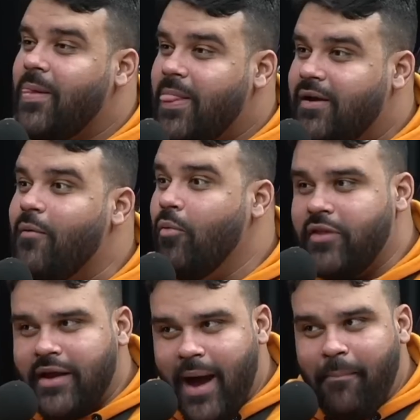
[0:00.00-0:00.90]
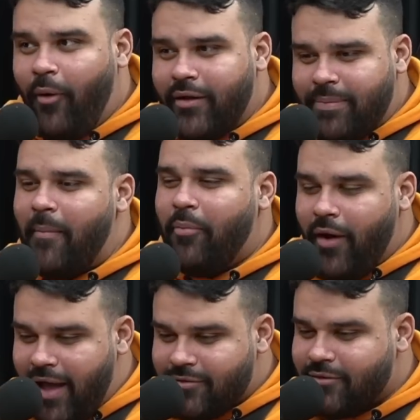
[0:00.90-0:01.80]
O mundo ele capota, papo
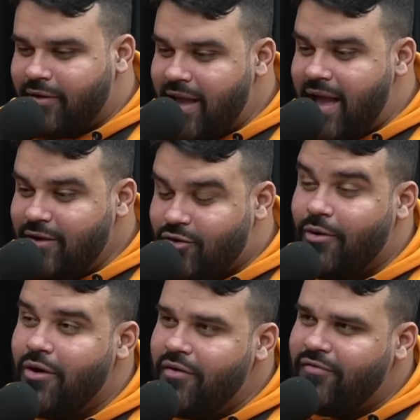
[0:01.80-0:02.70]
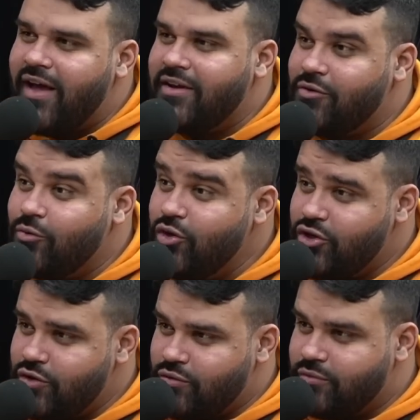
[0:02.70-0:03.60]
reto. E aí sobrou eu e Flash, um
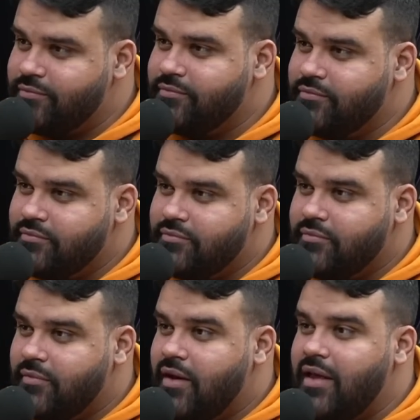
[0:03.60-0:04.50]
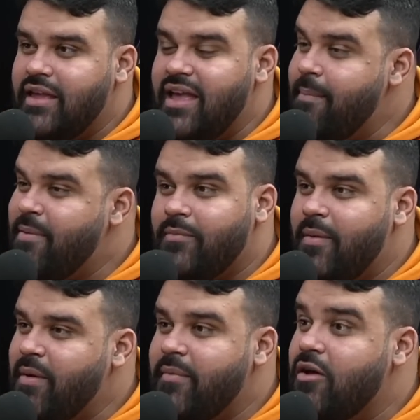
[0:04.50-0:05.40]
x1. E aí passou a mesma
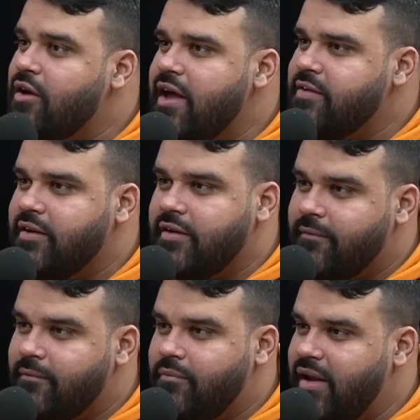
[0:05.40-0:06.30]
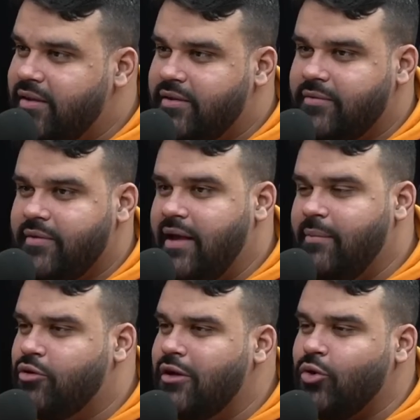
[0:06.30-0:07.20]
cabeça. Eu tenho isso aqui, moleque. Ele botou
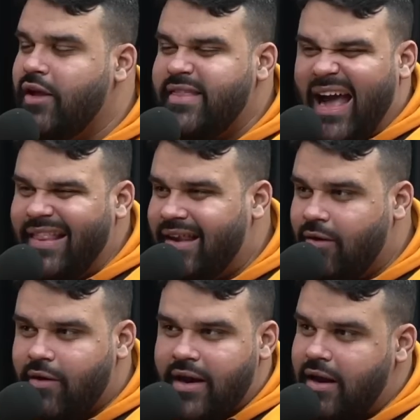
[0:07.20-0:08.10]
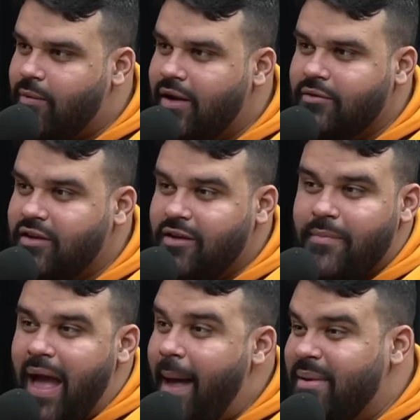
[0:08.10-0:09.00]
uma torreta errada lá, o caralho a quatro. Isso aqui,
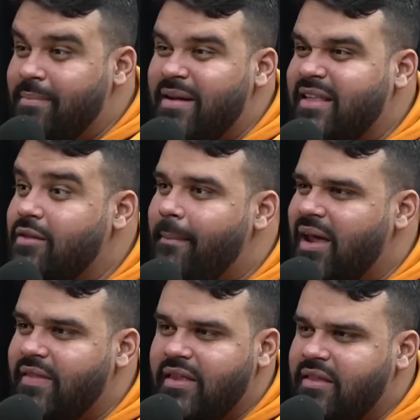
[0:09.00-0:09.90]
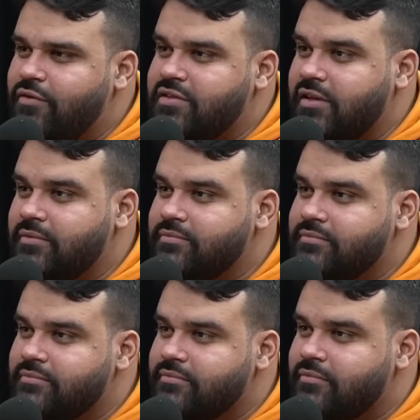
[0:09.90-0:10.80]
abri, matei, dei uma bala nele e defusei.
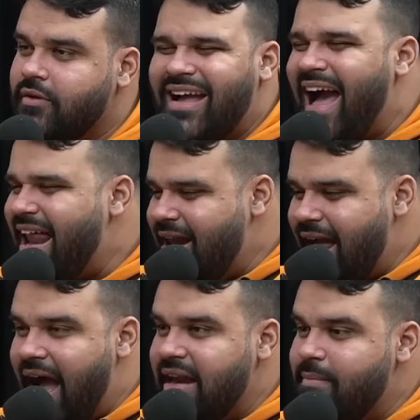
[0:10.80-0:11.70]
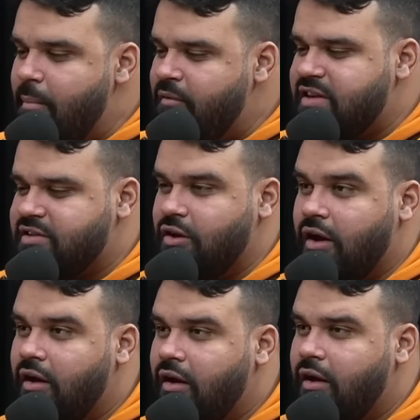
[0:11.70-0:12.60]
Caralho, ali minha mão fez assim, ó.
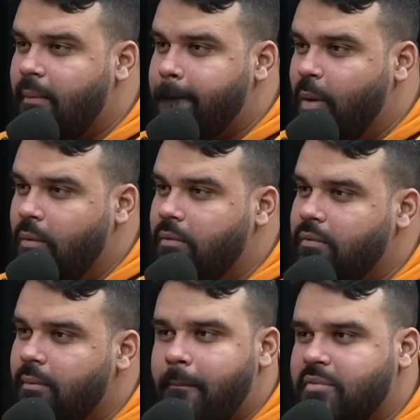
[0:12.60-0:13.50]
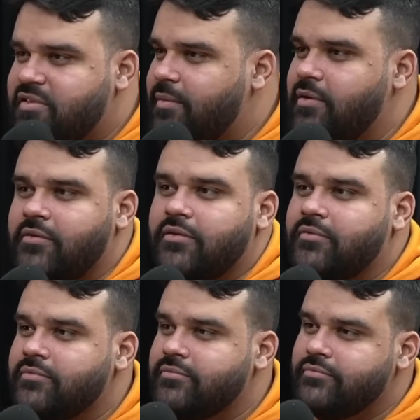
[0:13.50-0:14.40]
Pum. Estabilizou.
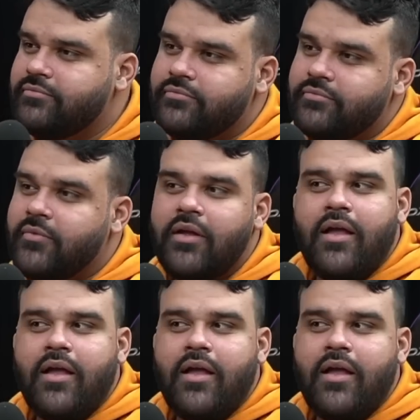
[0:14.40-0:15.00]
Amassou o resto do jogo.